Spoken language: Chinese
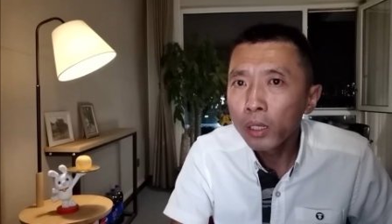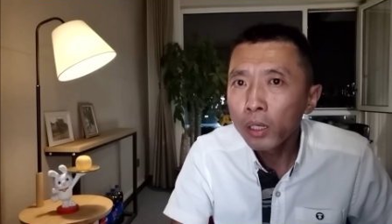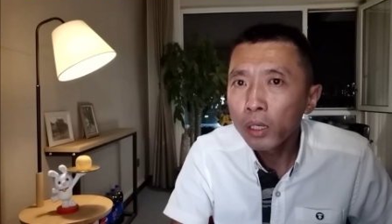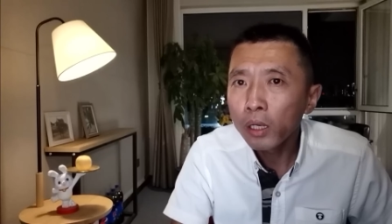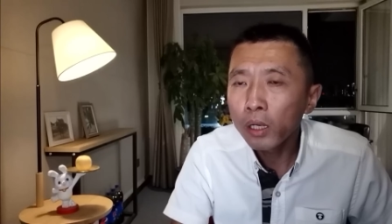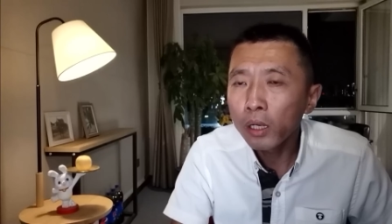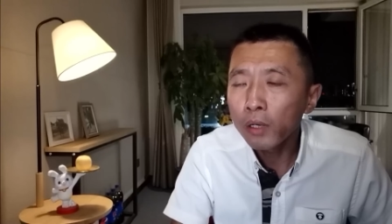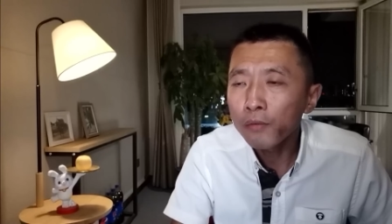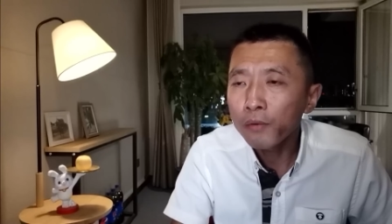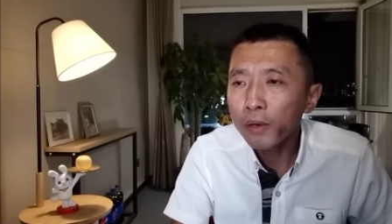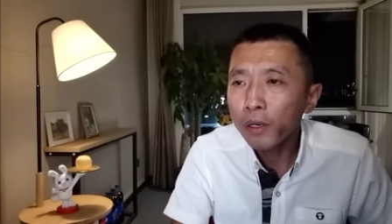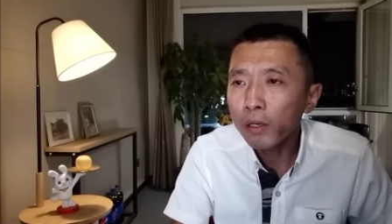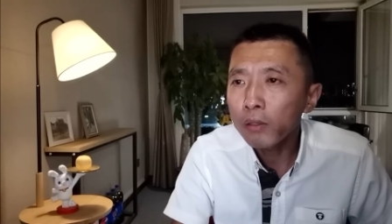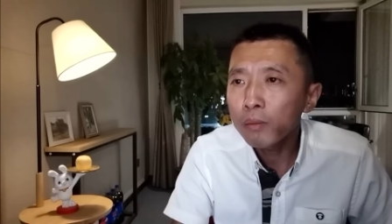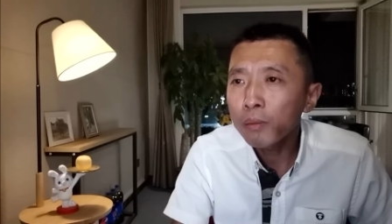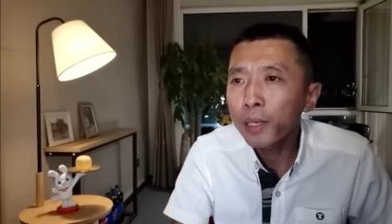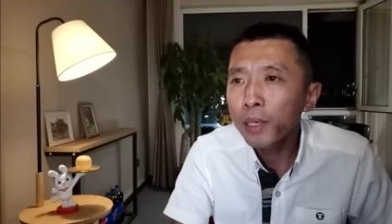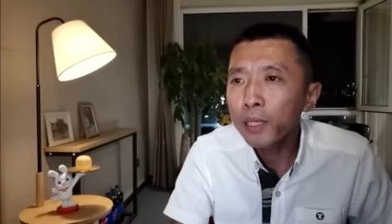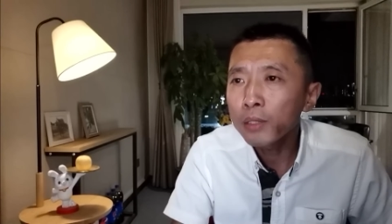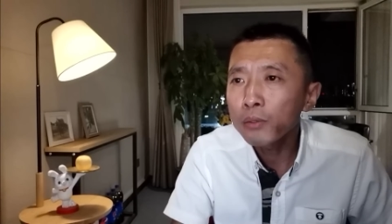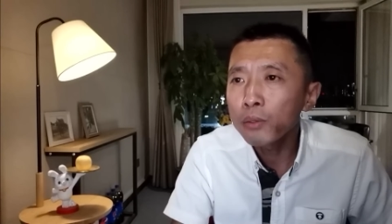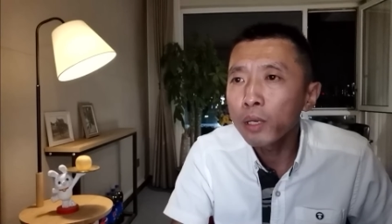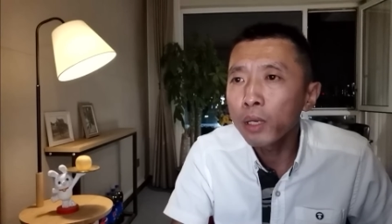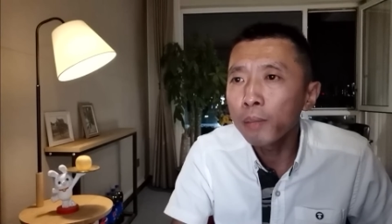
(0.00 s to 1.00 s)
啊法律的
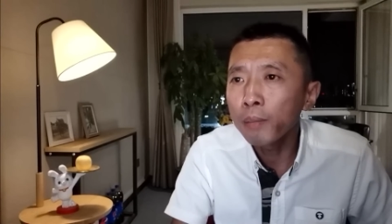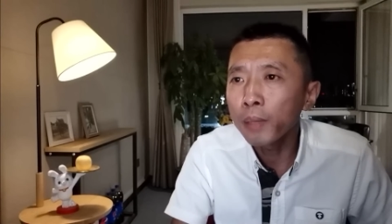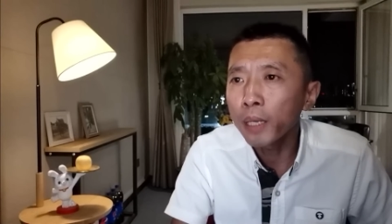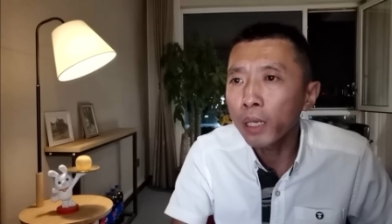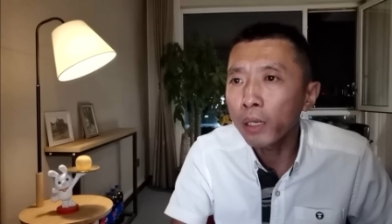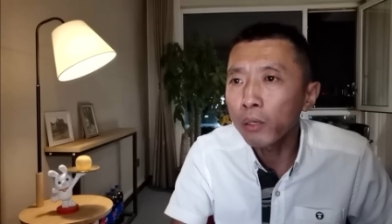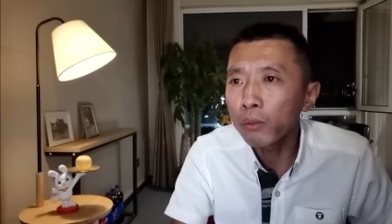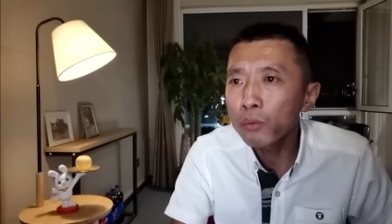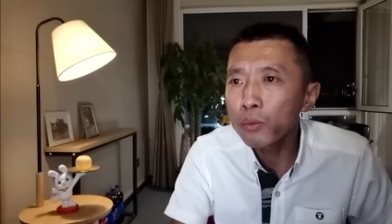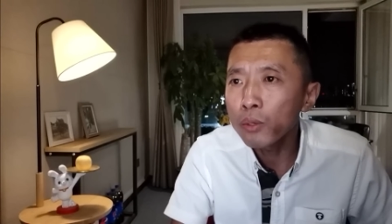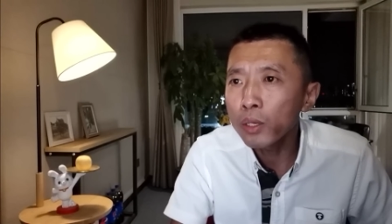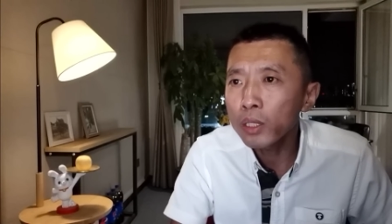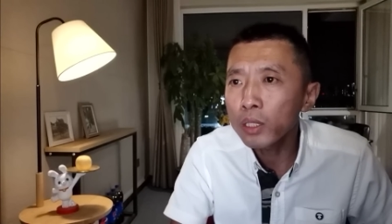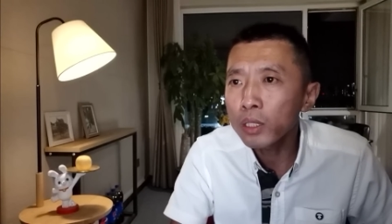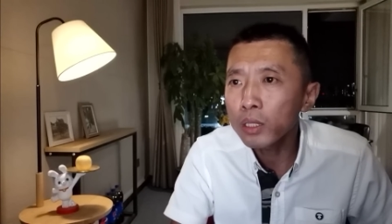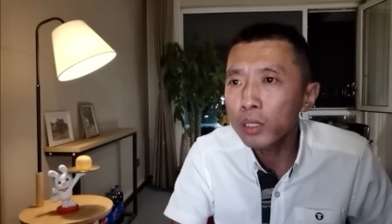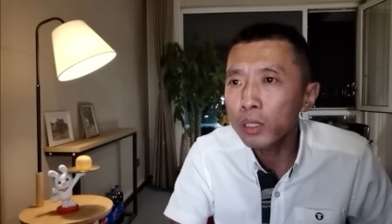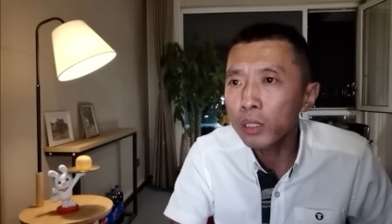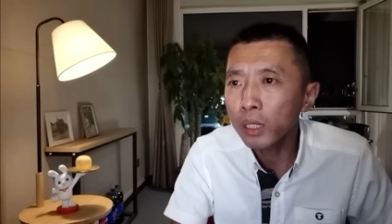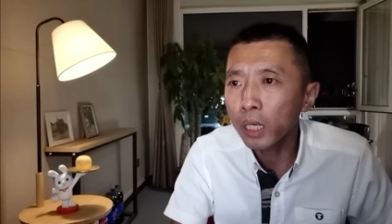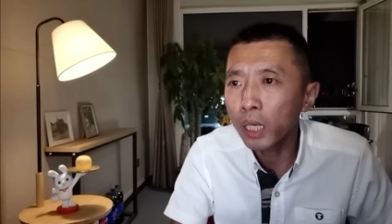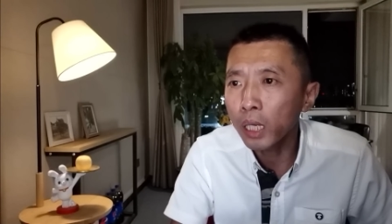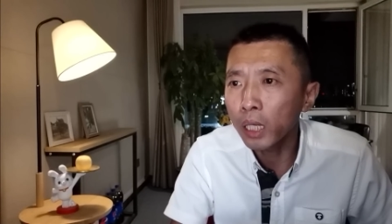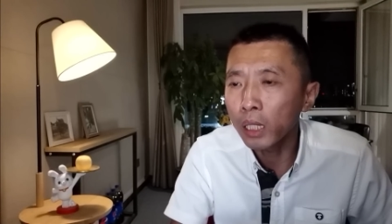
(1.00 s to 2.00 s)
判决，每个月
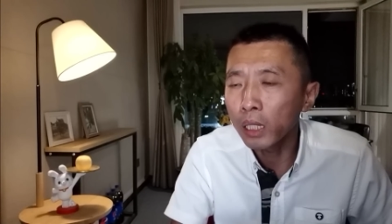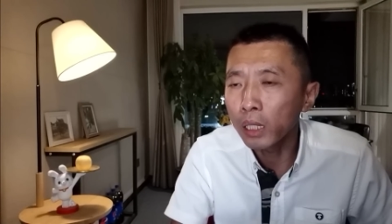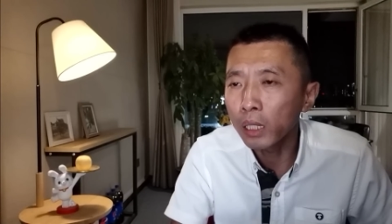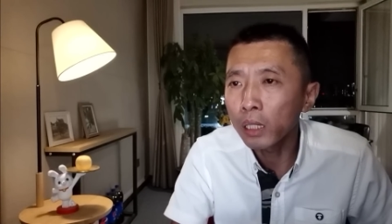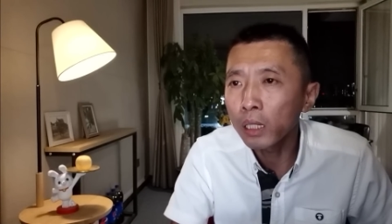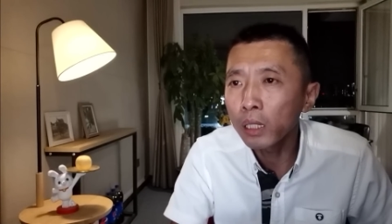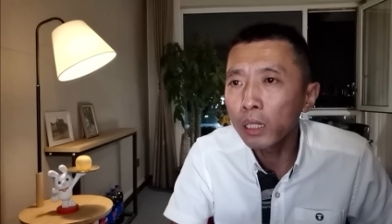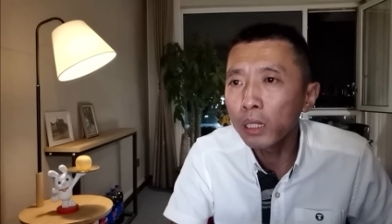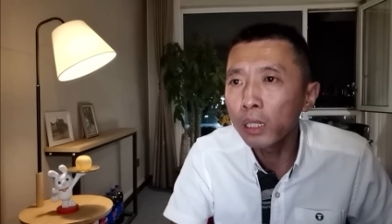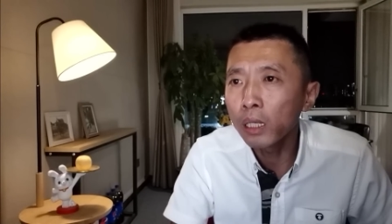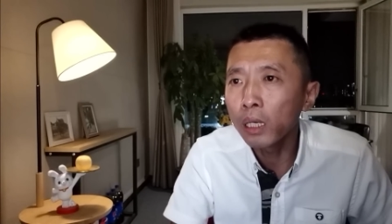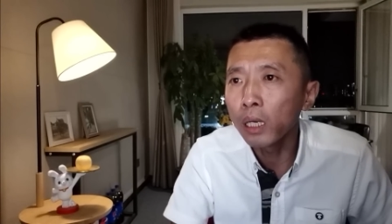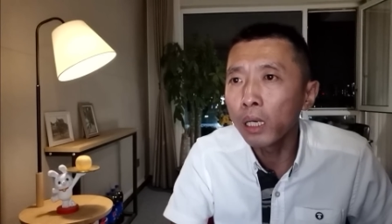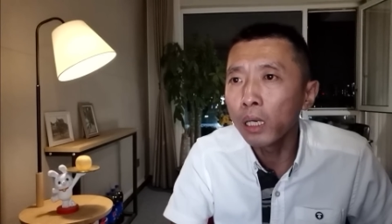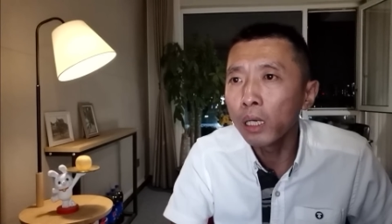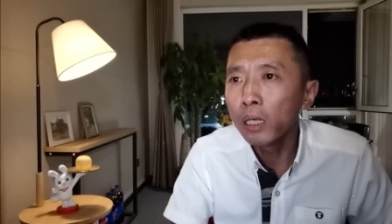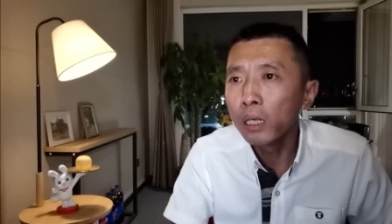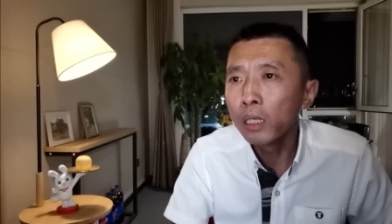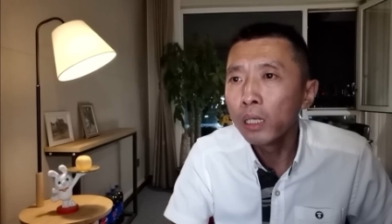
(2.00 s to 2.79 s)
是给那个